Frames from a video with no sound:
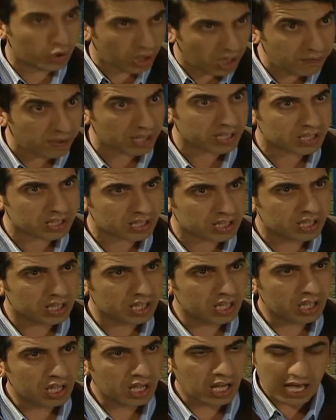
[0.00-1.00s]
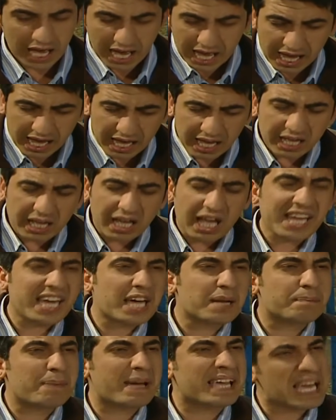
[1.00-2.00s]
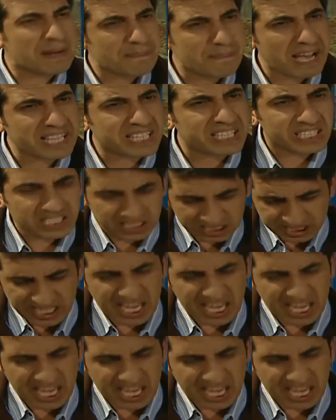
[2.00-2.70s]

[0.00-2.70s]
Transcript: علبة واحدة إذا ما عجبك